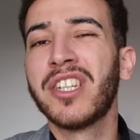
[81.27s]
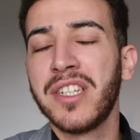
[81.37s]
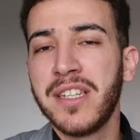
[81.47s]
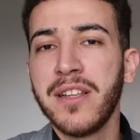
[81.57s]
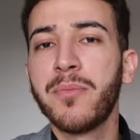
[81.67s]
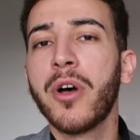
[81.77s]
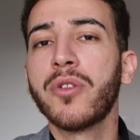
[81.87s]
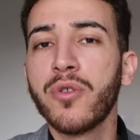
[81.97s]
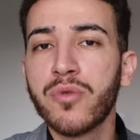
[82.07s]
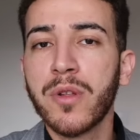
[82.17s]
J'ai de
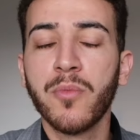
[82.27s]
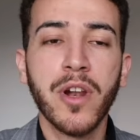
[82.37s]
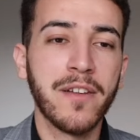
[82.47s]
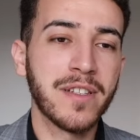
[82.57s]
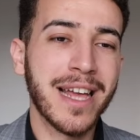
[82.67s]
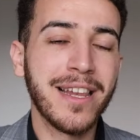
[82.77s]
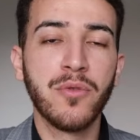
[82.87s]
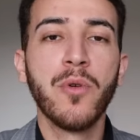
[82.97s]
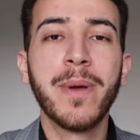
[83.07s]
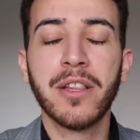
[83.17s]
prendre soin de mon lifestyle et
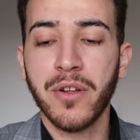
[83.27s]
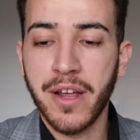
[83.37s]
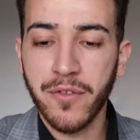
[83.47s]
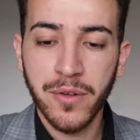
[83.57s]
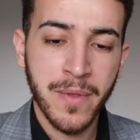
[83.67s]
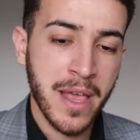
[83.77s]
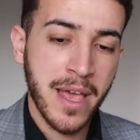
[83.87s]
de me mettre en avant.